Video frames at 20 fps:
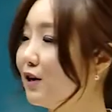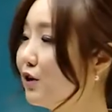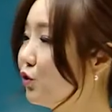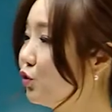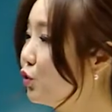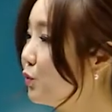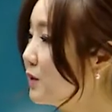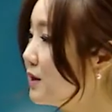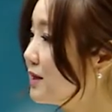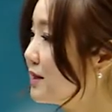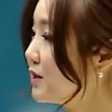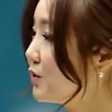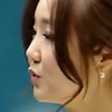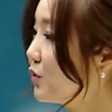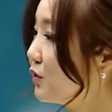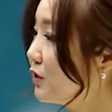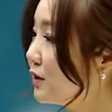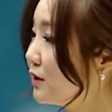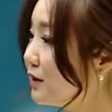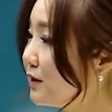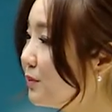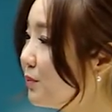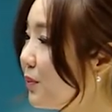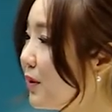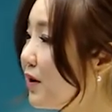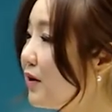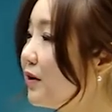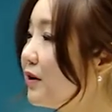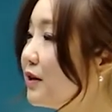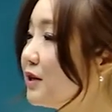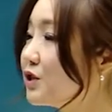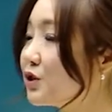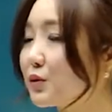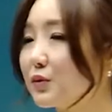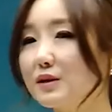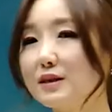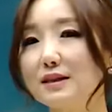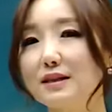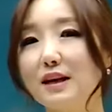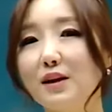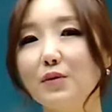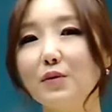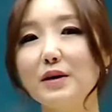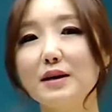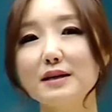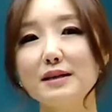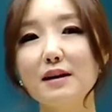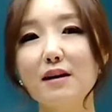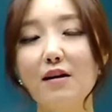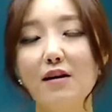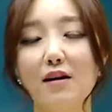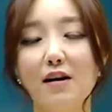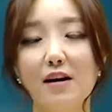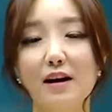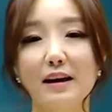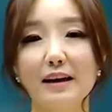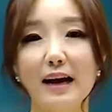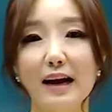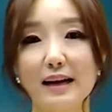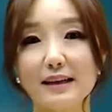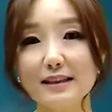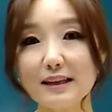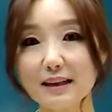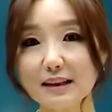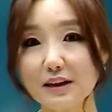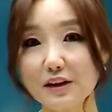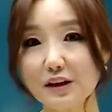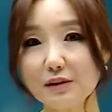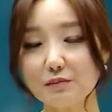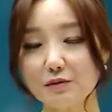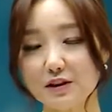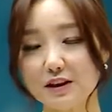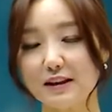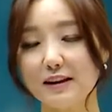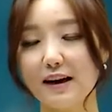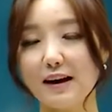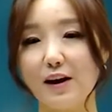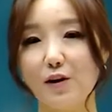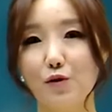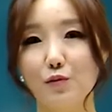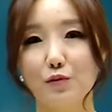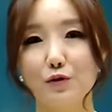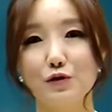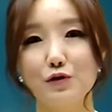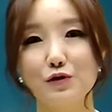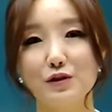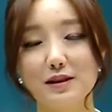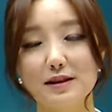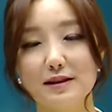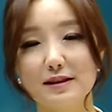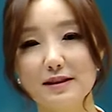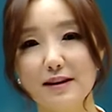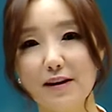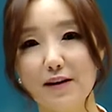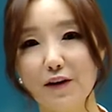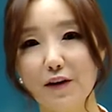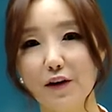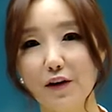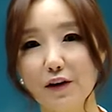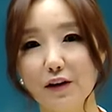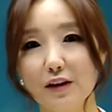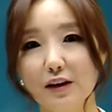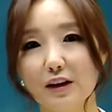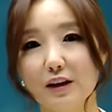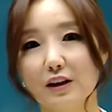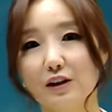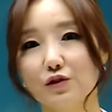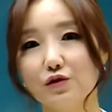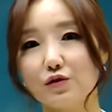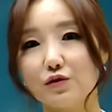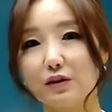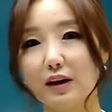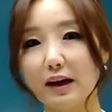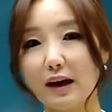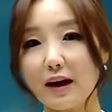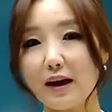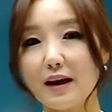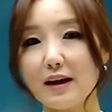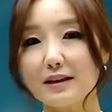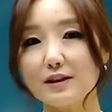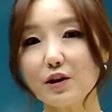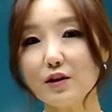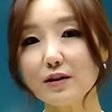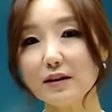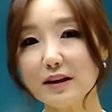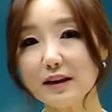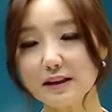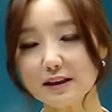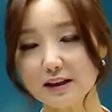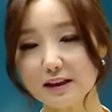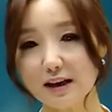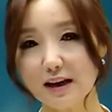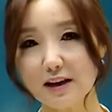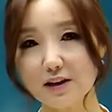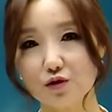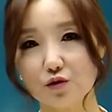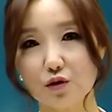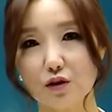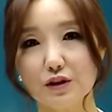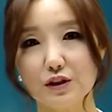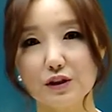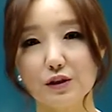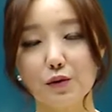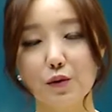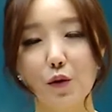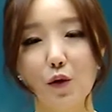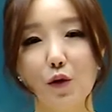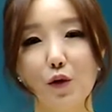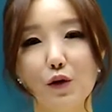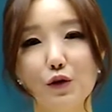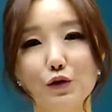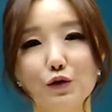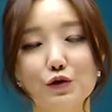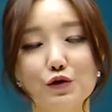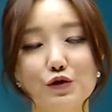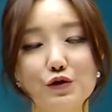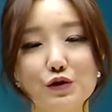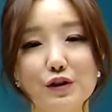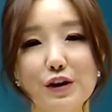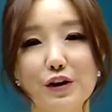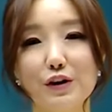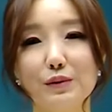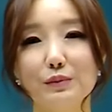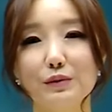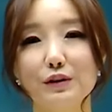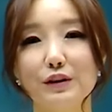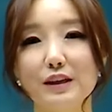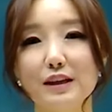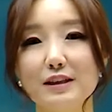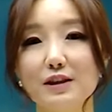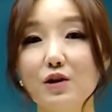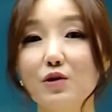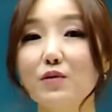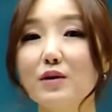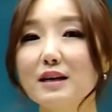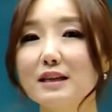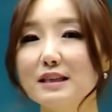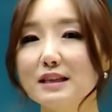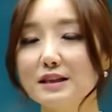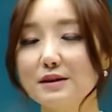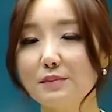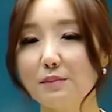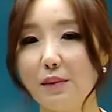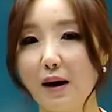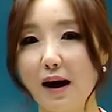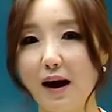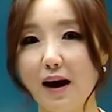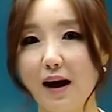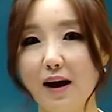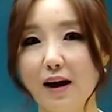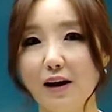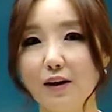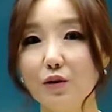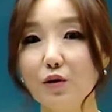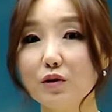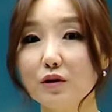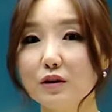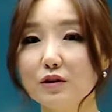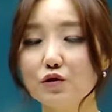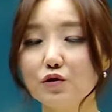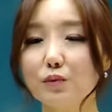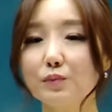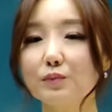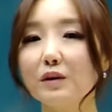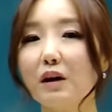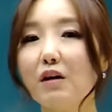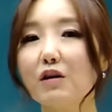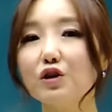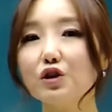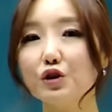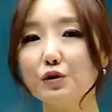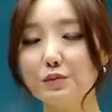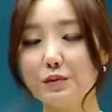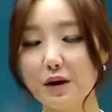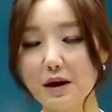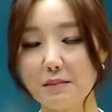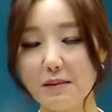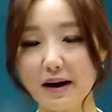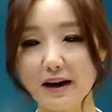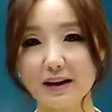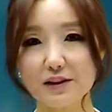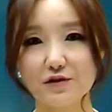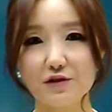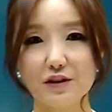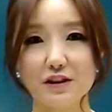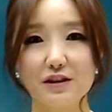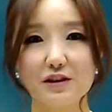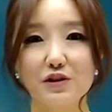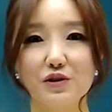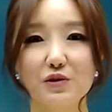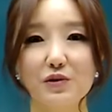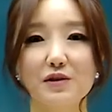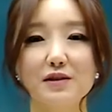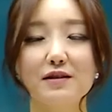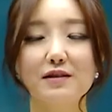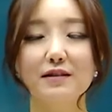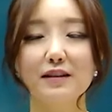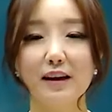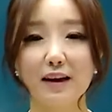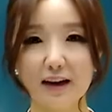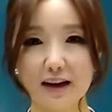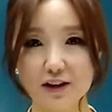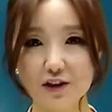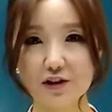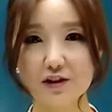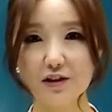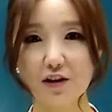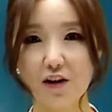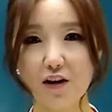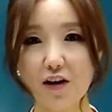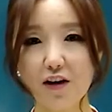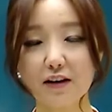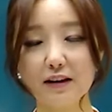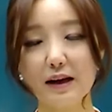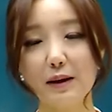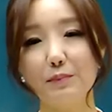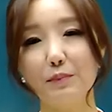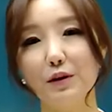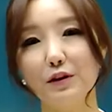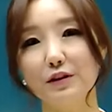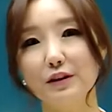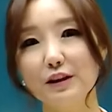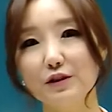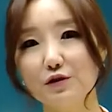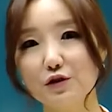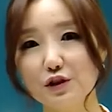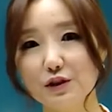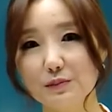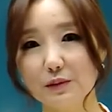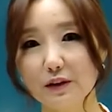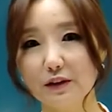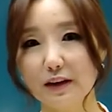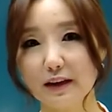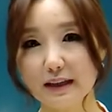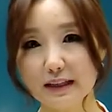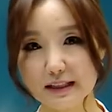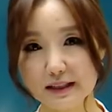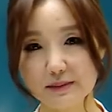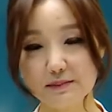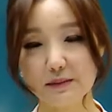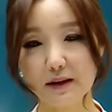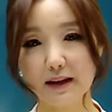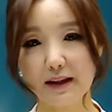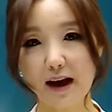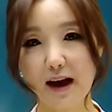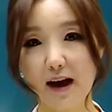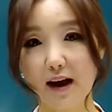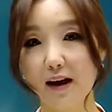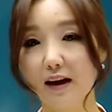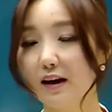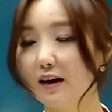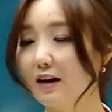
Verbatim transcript: 두 번째로는 pair choice라고 해서 양자택일 문제다라고 볼 수 있으세요. 두 개의 선택지가 주어지고 둘 중에 여러분들이 선호하시는 바 어다 또는 좀 더 쉽게 말할 수 있는 쪽을 선택하셔서 답변을 해주시면 되겠습니다.